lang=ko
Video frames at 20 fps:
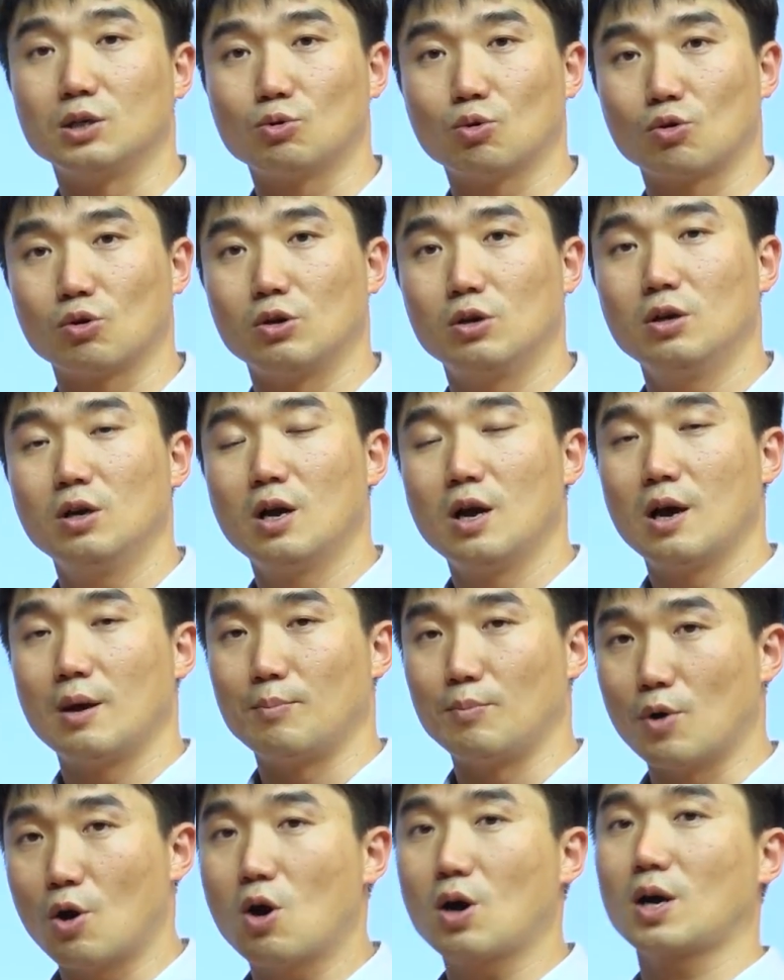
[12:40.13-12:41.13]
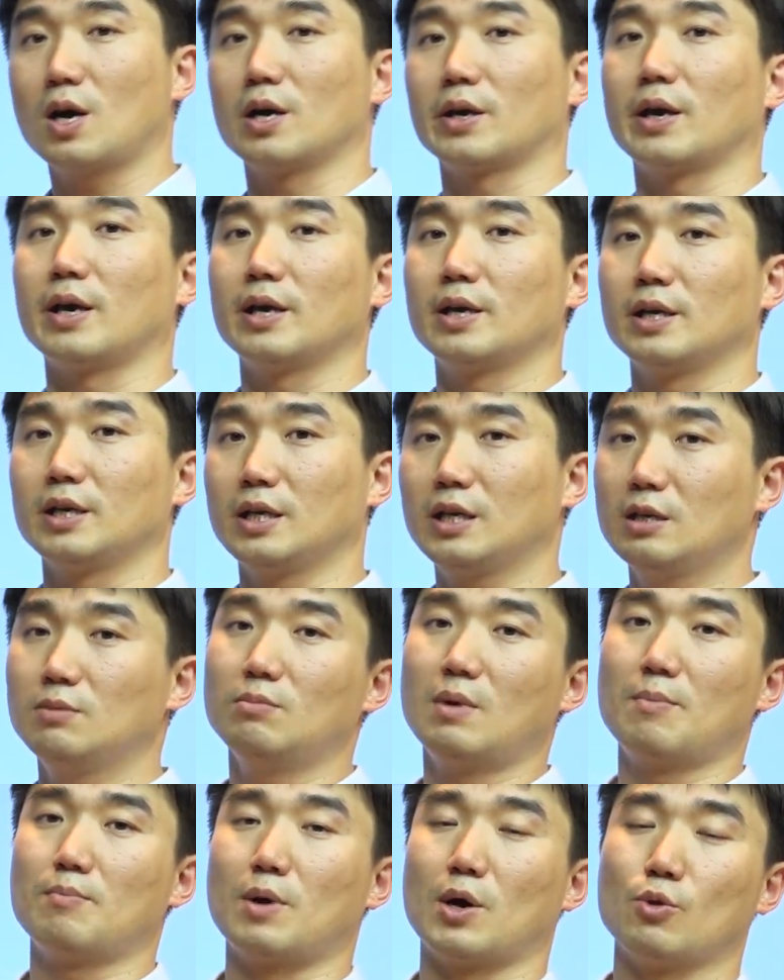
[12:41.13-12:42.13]
의도를 명확하게
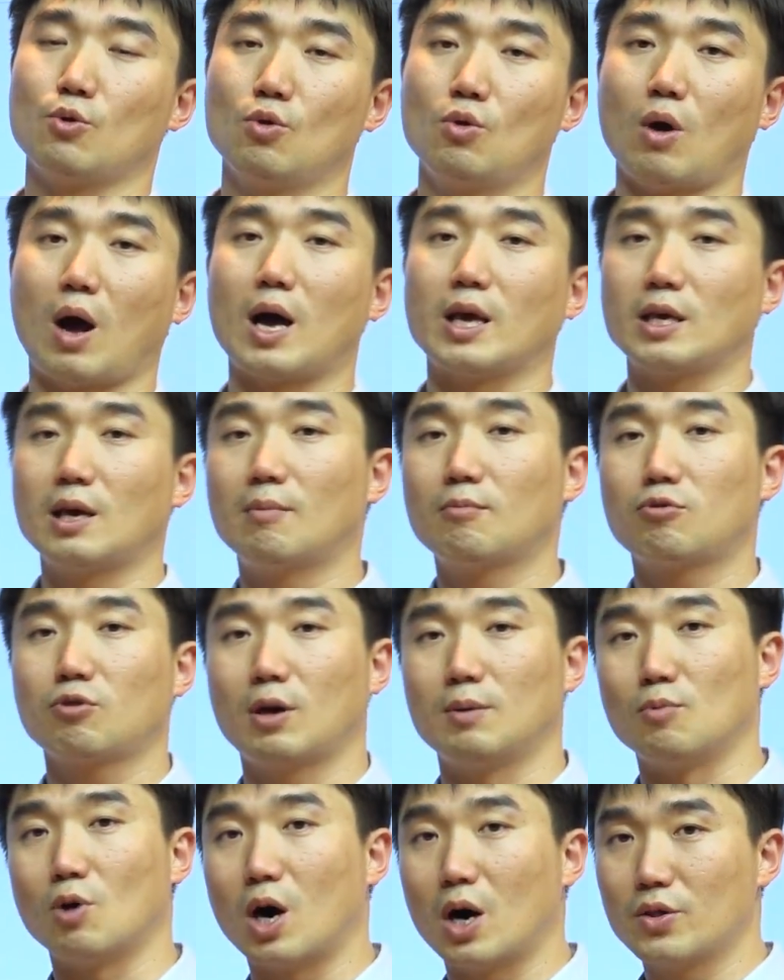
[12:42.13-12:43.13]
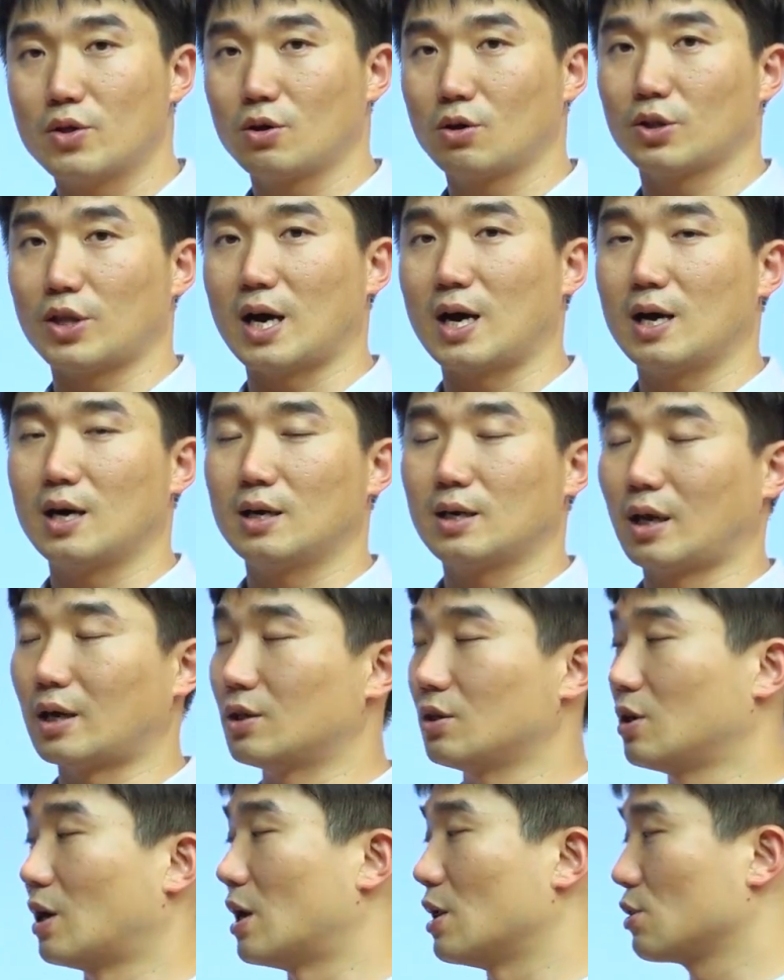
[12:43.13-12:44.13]
이름만 봐도 아, 이 함수가 뭐 하는
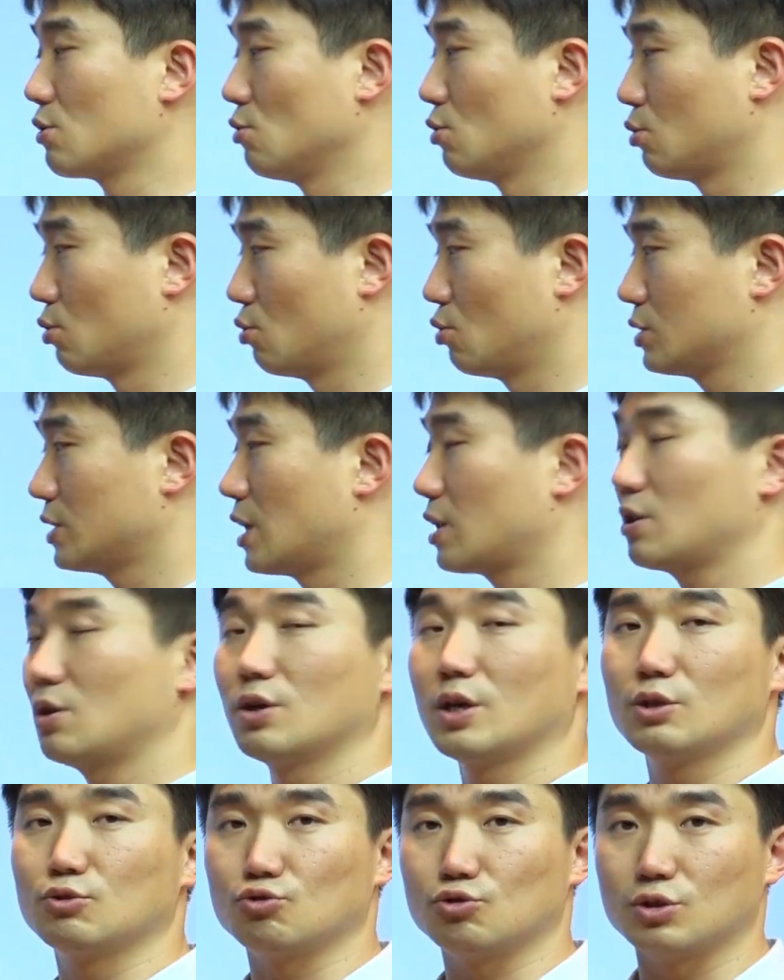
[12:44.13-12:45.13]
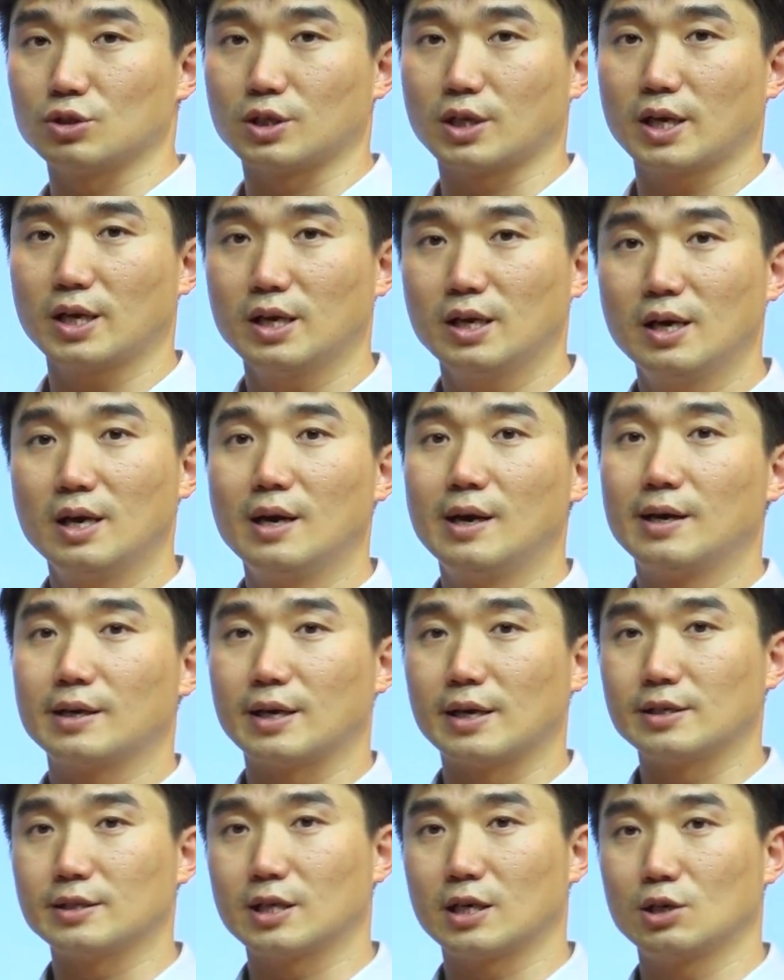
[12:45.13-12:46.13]
거다라는 걸 알 수 있도록 작성해 주는 게
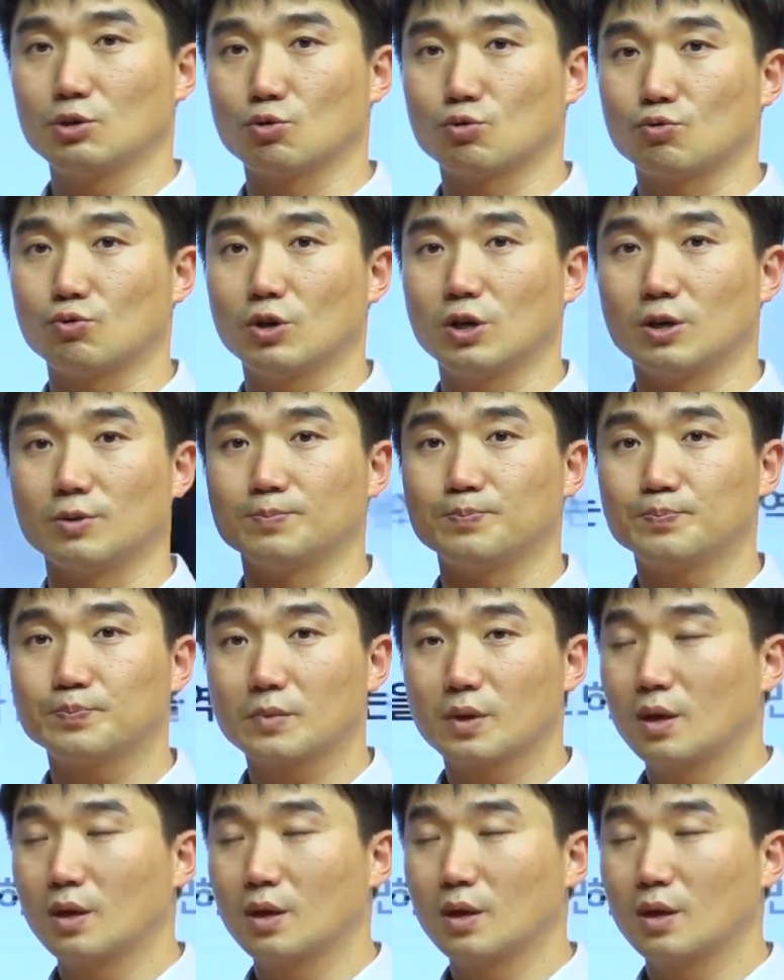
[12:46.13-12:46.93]
굉장히 좋고요.